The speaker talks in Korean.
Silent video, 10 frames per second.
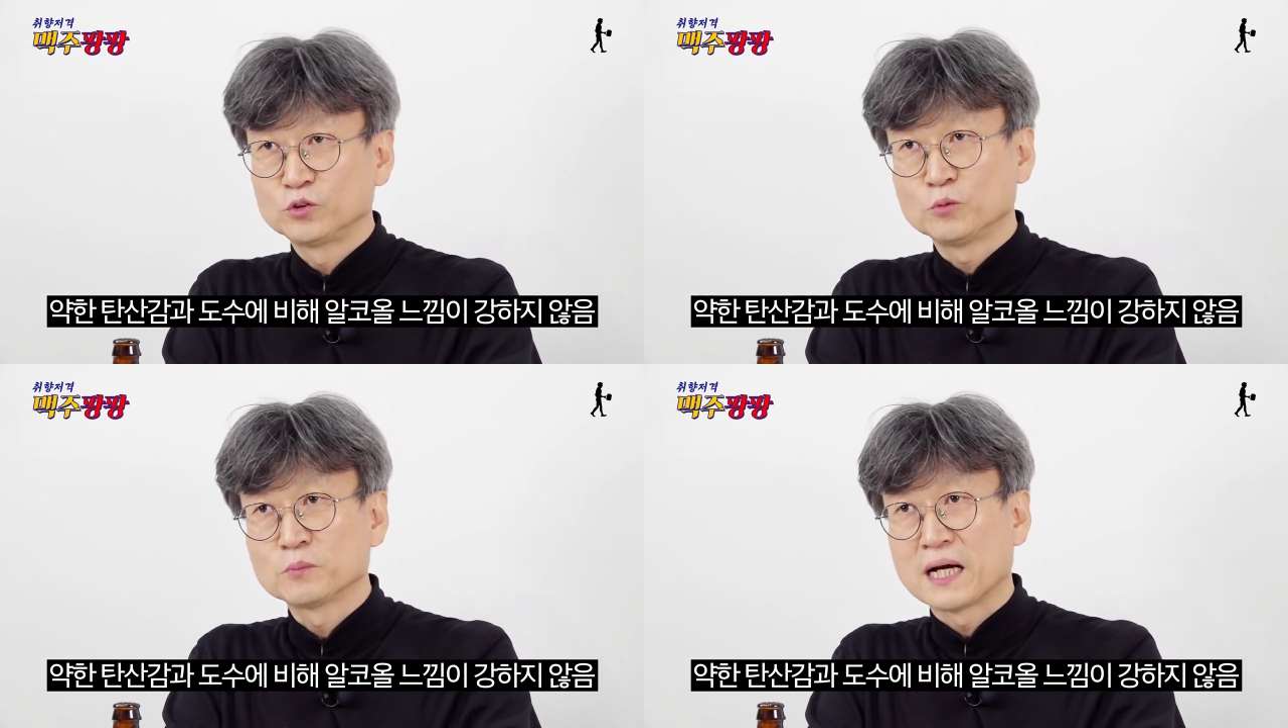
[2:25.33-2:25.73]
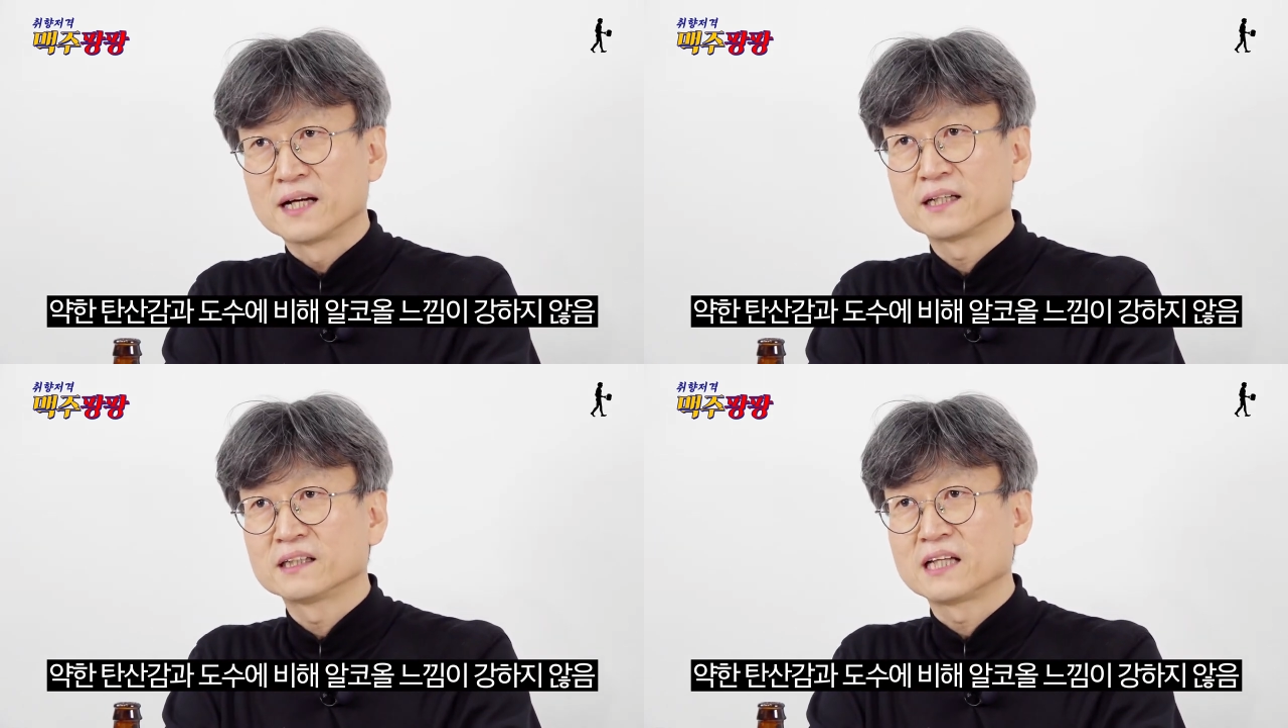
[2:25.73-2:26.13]
좀
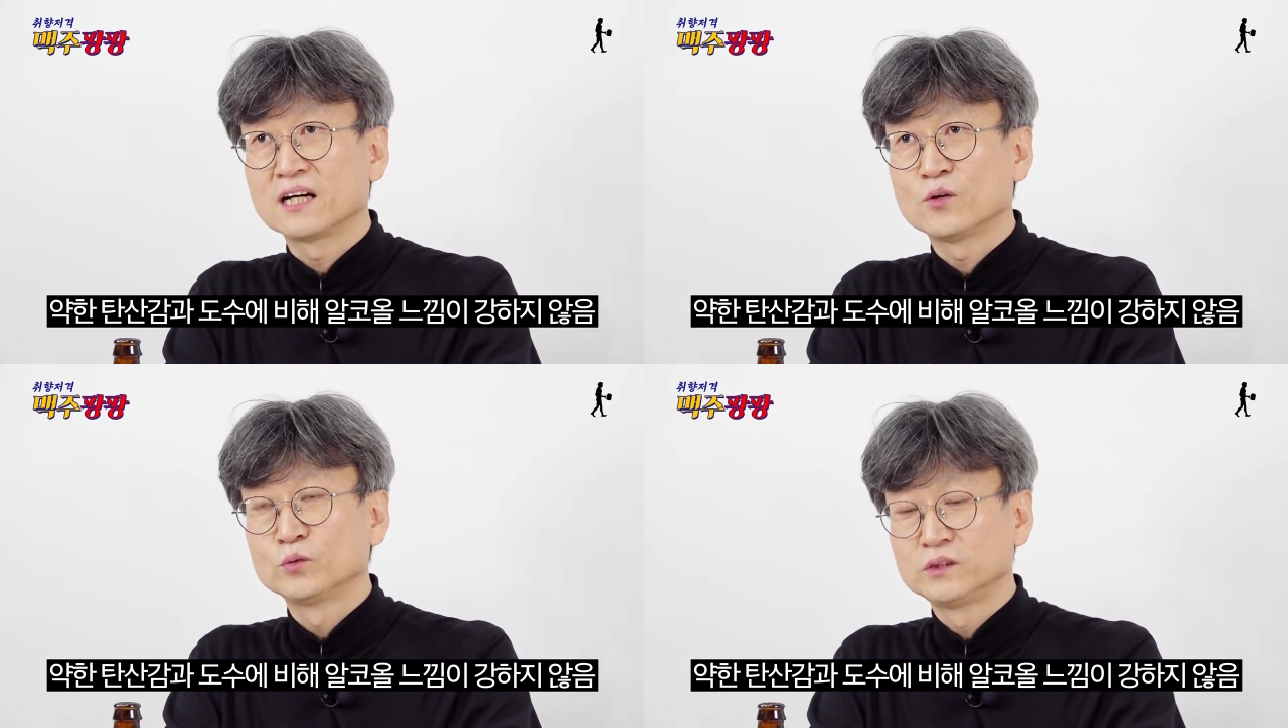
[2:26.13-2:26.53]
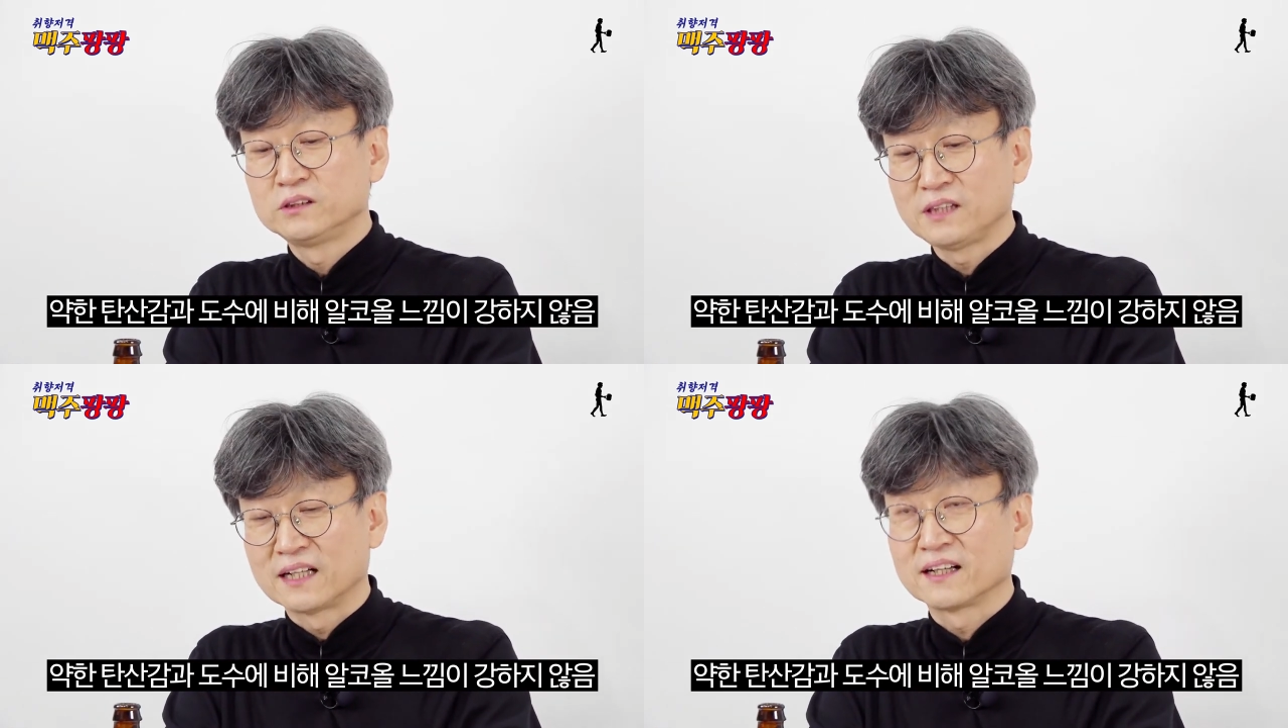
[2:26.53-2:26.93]
강하게
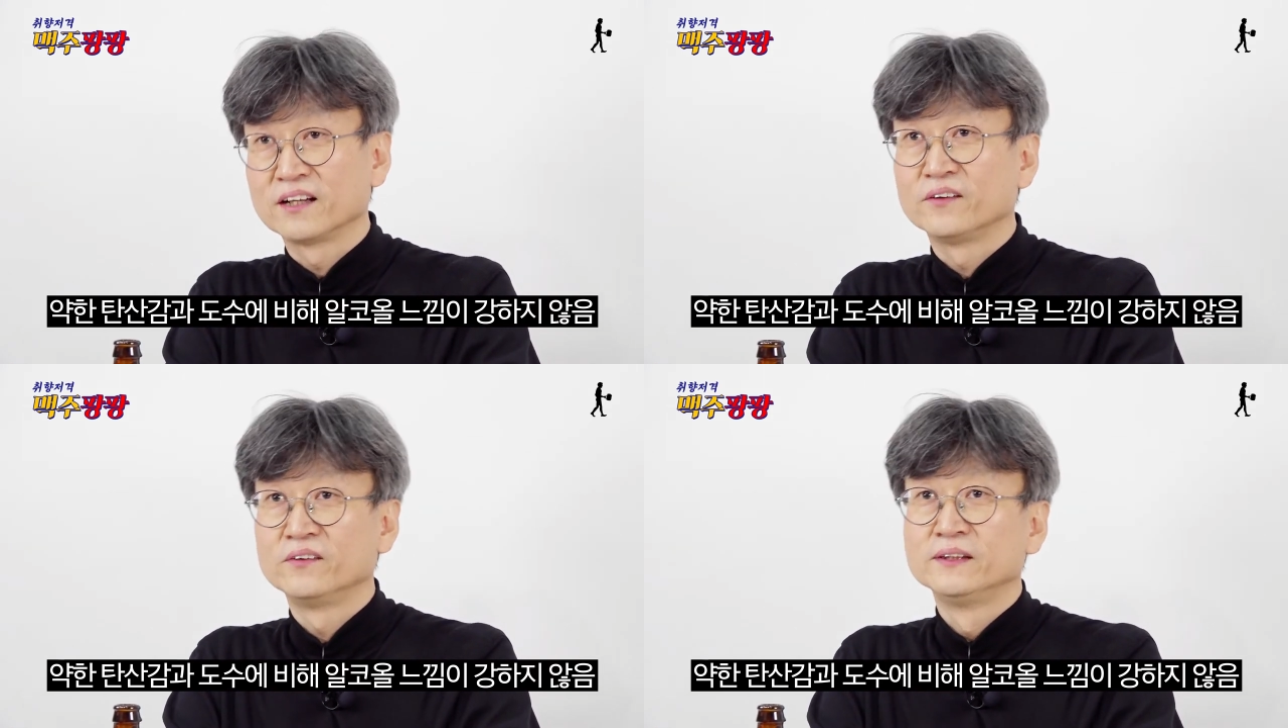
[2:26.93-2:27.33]
다가오지는 않아요.